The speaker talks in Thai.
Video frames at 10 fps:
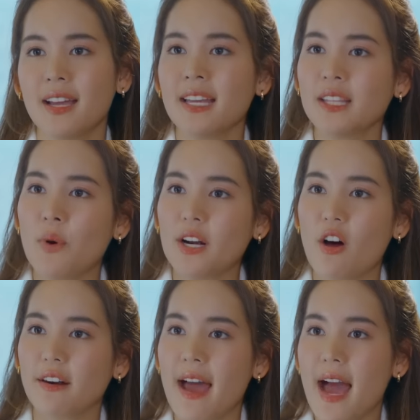ถ้างั้นตะวัน
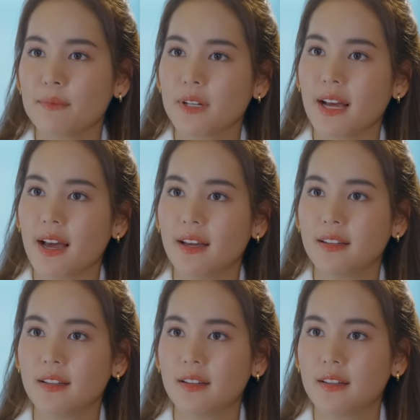ขอถามนะคะ
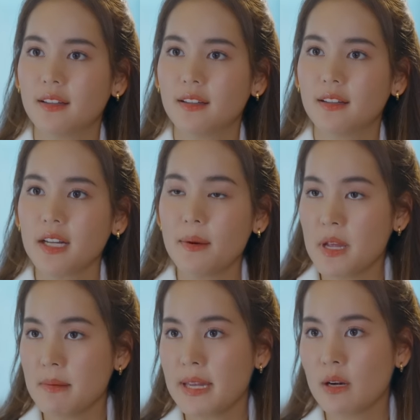ถ้า
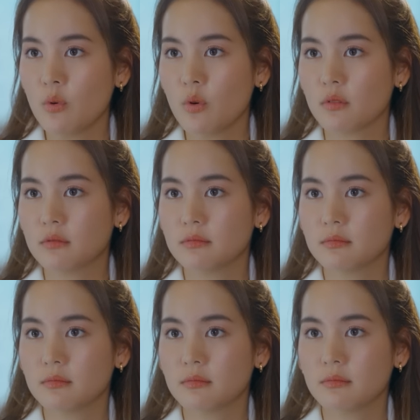พี่มีลูก
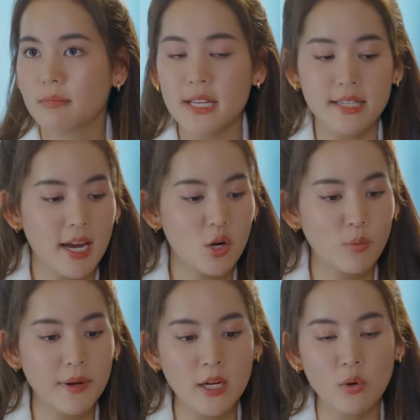พี่จะให้
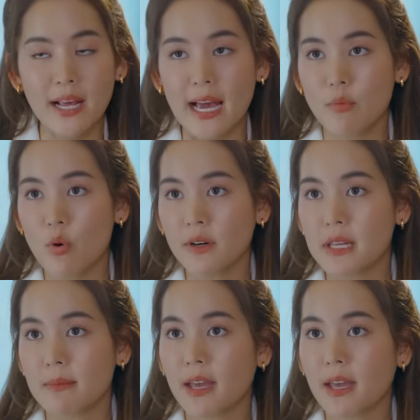ลูกพี่ดูรายการพวกนี้